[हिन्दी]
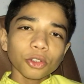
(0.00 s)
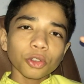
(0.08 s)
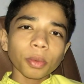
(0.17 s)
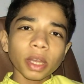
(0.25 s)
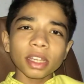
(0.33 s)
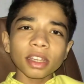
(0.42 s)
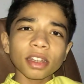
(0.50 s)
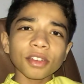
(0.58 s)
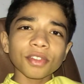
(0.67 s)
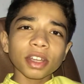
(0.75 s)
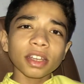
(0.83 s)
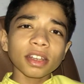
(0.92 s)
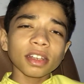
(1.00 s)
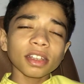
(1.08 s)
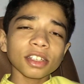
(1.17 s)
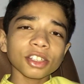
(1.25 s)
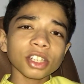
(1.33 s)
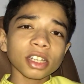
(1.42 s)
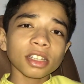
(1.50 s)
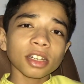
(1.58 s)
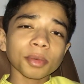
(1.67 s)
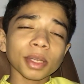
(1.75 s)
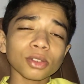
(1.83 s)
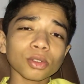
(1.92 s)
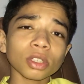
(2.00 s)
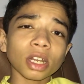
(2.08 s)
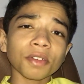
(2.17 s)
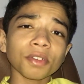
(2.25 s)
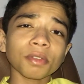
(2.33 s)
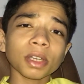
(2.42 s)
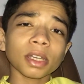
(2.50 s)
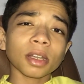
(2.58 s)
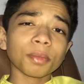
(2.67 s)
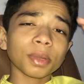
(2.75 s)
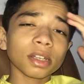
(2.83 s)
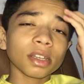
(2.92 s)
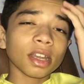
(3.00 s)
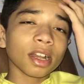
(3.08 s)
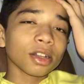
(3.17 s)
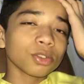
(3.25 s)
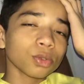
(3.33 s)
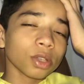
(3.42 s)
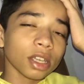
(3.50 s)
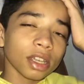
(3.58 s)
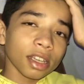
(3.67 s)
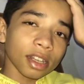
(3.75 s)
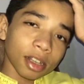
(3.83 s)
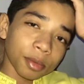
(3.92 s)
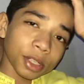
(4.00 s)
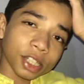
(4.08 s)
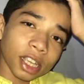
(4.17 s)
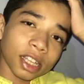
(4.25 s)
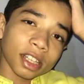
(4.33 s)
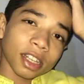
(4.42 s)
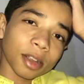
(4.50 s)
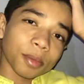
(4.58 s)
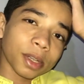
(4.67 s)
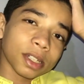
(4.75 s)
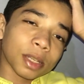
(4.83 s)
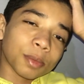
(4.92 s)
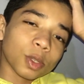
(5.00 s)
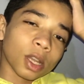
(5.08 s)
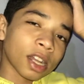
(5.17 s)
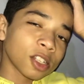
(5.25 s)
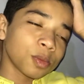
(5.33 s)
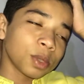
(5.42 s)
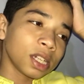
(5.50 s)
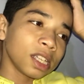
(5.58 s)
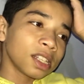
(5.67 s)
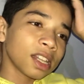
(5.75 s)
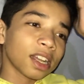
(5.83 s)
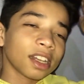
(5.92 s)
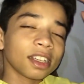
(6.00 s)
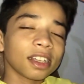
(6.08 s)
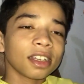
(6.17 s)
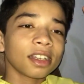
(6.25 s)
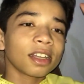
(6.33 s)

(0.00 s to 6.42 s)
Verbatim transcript: तो भाई यार फाइनली ईशा की नमाज़ और तरावी वगैरह पढ़ के आ चुके हैं हमेशा की तरह फिर से मुझे आज भी नींद आ रही है